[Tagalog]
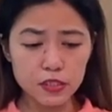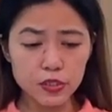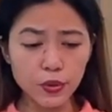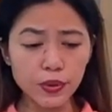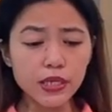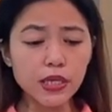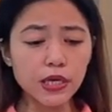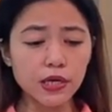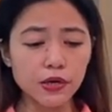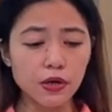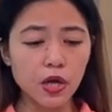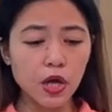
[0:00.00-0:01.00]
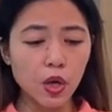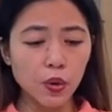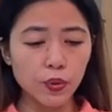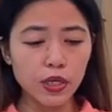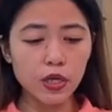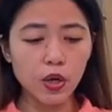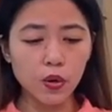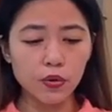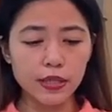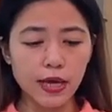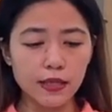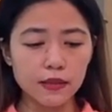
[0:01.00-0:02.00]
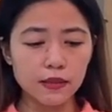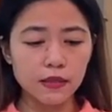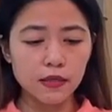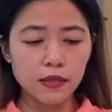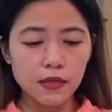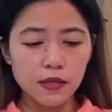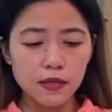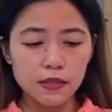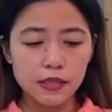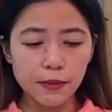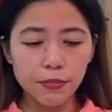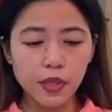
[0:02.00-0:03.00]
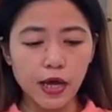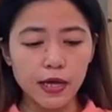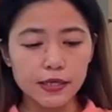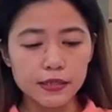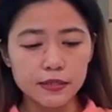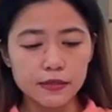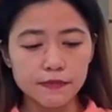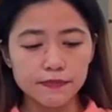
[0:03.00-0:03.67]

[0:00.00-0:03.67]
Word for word: So in here, we know that the blood